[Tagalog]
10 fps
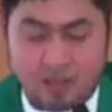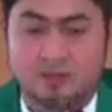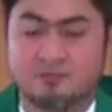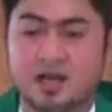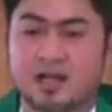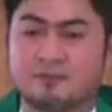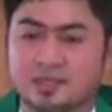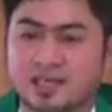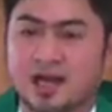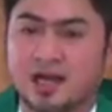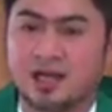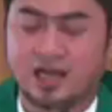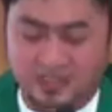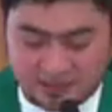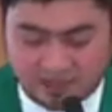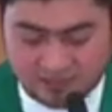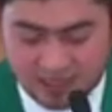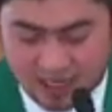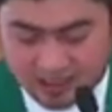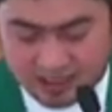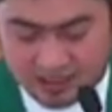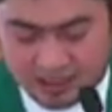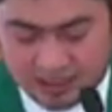Mga kabataang handang mag-alay ng